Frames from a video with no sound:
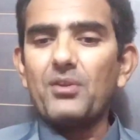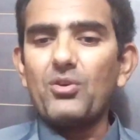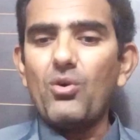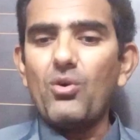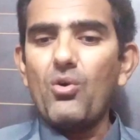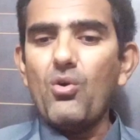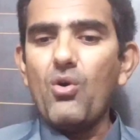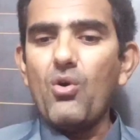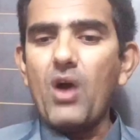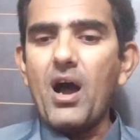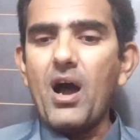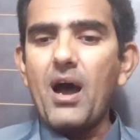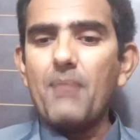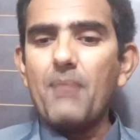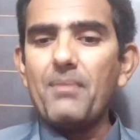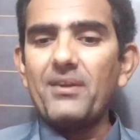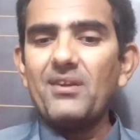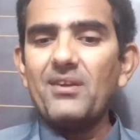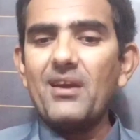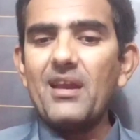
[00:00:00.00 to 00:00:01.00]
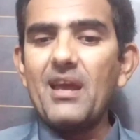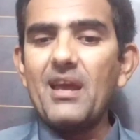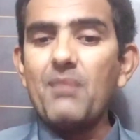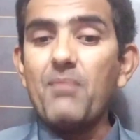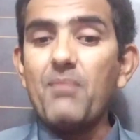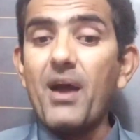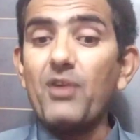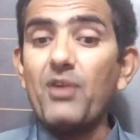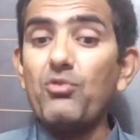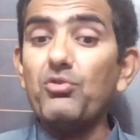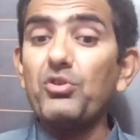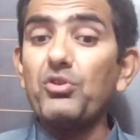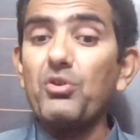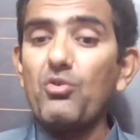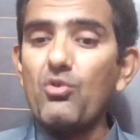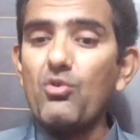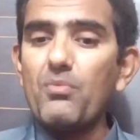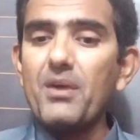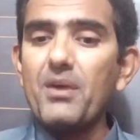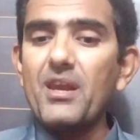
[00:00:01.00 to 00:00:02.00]
तो बेसिकली मायूस
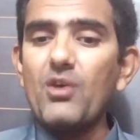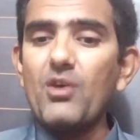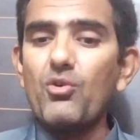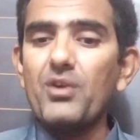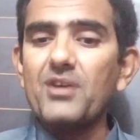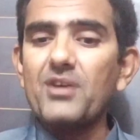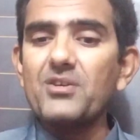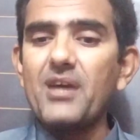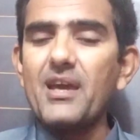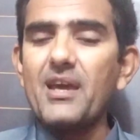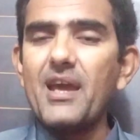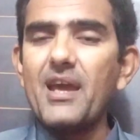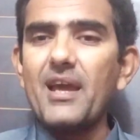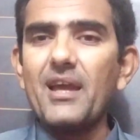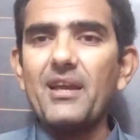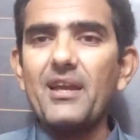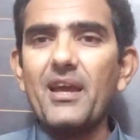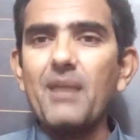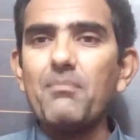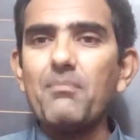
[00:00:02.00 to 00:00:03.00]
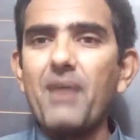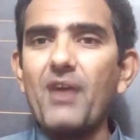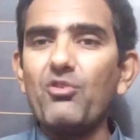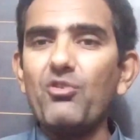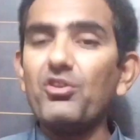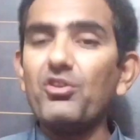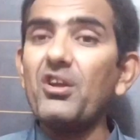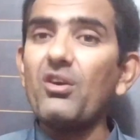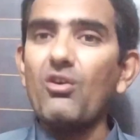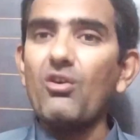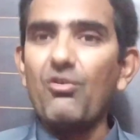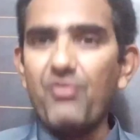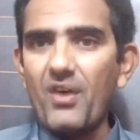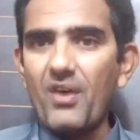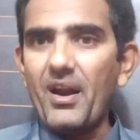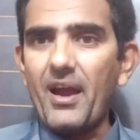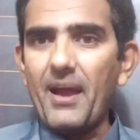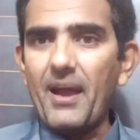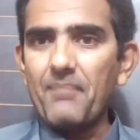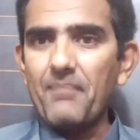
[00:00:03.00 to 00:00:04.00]
यूं भी नहीं होना चाहिए कि देखें मायूसी
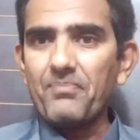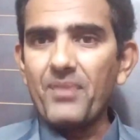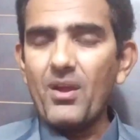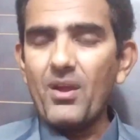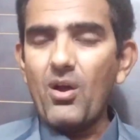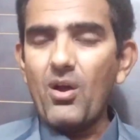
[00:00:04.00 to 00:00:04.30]
कुफर है